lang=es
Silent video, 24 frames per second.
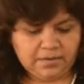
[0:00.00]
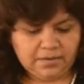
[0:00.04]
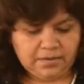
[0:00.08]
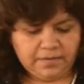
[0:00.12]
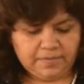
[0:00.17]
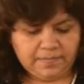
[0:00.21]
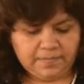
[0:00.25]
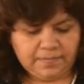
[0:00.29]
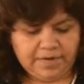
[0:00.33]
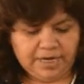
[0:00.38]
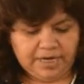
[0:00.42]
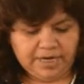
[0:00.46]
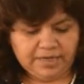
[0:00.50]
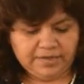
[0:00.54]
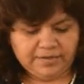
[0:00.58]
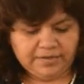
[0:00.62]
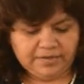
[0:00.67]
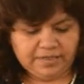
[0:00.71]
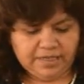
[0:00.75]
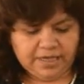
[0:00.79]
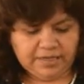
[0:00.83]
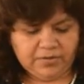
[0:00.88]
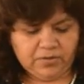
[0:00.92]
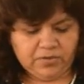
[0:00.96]
van
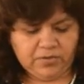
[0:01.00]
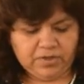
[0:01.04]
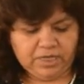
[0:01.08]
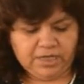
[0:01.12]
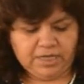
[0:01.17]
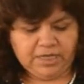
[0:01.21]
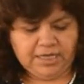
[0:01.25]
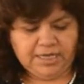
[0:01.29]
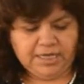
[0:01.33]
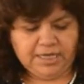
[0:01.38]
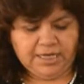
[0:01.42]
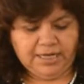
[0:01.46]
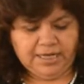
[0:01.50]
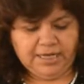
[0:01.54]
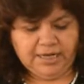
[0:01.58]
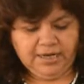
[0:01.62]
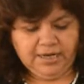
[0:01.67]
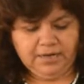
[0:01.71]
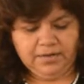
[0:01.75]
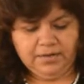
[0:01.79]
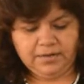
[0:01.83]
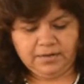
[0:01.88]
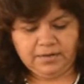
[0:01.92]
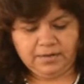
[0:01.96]
hacia donde quieren
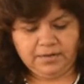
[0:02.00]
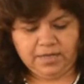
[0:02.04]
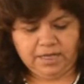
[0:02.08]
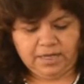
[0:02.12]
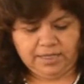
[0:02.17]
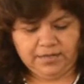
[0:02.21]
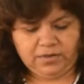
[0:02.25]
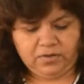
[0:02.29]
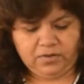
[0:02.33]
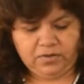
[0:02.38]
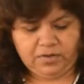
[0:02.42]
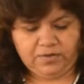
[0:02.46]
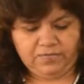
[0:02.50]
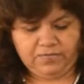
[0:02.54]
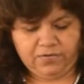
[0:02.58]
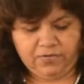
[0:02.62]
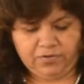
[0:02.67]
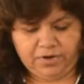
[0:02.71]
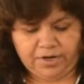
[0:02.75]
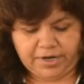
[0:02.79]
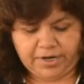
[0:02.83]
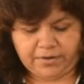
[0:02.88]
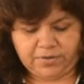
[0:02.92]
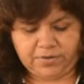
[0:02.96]
dentro del
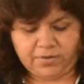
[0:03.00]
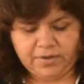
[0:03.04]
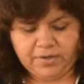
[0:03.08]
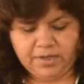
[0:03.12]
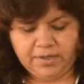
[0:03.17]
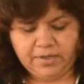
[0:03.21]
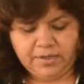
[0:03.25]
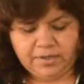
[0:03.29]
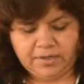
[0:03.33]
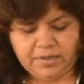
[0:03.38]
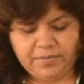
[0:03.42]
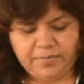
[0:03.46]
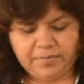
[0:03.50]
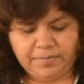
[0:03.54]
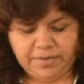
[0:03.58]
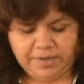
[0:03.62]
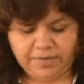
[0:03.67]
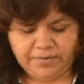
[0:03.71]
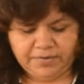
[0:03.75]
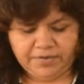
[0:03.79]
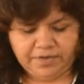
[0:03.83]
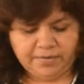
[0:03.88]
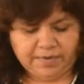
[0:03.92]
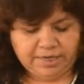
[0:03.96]
florero pero
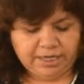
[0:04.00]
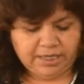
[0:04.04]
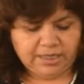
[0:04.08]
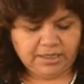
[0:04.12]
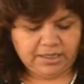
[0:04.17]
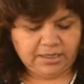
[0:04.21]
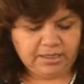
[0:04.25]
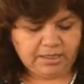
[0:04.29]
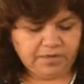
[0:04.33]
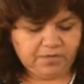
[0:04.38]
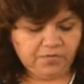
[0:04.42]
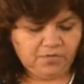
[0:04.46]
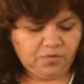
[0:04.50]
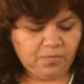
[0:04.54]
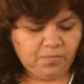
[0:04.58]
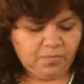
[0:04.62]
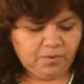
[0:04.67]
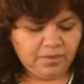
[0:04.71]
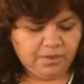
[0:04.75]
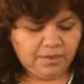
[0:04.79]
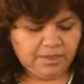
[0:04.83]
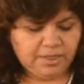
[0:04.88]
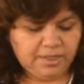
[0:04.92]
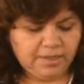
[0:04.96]
sí van a tener el
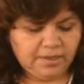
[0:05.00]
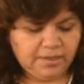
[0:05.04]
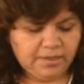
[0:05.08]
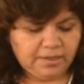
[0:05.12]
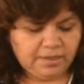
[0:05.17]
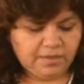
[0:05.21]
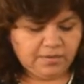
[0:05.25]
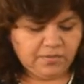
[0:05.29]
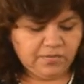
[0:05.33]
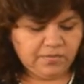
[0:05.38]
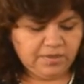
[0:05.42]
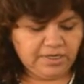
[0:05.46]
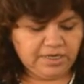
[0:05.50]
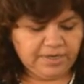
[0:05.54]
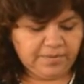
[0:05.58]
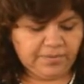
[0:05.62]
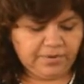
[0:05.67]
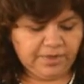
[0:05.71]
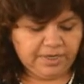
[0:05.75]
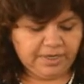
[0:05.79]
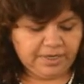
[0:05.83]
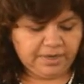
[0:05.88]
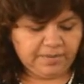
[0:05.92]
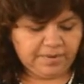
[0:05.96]
soporte. Entonces le voy
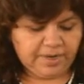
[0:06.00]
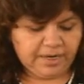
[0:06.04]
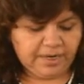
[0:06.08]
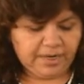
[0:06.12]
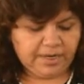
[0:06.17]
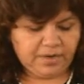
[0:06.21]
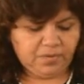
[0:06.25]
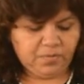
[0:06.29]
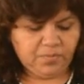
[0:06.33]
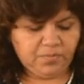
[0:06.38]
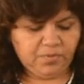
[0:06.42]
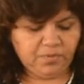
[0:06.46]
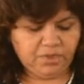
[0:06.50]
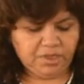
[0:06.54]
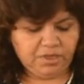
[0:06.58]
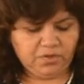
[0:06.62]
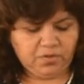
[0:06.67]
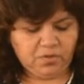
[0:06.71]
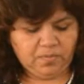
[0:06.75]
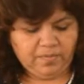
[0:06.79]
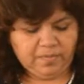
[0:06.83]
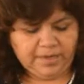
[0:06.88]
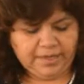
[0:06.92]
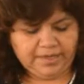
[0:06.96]
a rebajar un
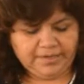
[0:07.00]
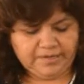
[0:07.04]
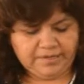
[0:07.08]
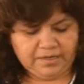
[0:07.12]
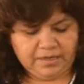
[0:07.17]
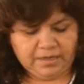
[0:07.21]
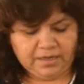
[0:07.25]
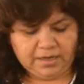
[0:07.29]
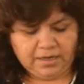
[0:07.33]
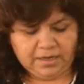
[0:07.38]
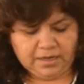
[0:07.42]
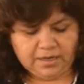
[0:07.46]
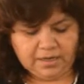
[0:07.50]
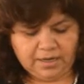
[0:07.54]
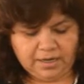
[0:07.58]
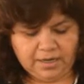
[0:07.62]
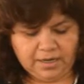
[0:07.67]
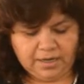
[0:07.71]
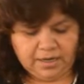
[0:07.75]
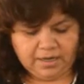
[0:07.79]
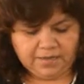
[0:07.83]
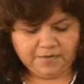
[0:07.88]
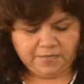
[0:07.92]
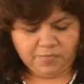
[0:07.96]
poquito más a la,
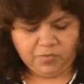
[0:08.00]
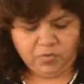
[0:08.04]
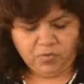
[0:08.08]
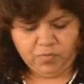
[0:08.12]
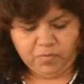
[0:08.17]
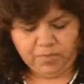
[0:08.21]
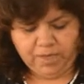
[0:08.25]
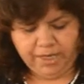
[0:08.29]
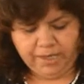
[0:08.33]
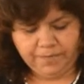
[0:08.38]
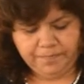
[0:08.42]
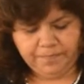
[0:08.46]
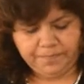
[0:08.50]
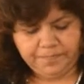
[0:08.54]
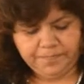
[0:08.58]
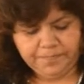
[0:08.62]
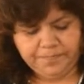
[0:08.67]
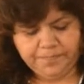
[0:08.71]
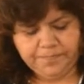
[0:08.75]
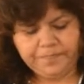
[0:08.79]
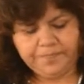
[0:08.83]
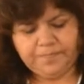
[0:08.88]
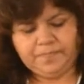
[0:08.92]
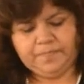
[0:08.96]
espuma,
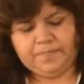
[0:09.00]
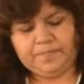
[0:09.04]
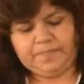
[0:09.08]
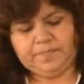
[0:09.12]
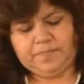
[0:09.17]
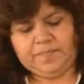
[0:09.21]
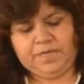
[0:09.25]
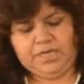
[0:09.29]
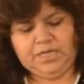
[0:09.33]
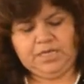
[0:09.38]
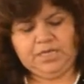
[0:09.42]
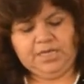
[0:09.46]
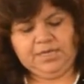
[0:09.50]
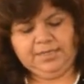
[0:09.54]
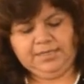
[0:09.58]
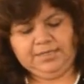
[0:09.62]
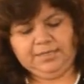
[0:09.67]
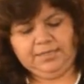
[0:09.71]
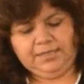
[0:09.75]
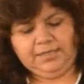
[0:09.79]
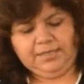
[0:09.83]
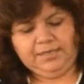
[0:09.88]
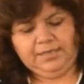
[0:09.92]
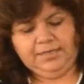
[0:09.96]
aquí
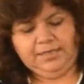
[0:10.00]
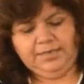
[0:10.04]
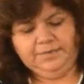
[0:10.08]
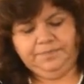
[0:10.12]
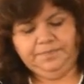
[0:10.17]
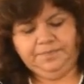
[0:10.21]
está ya,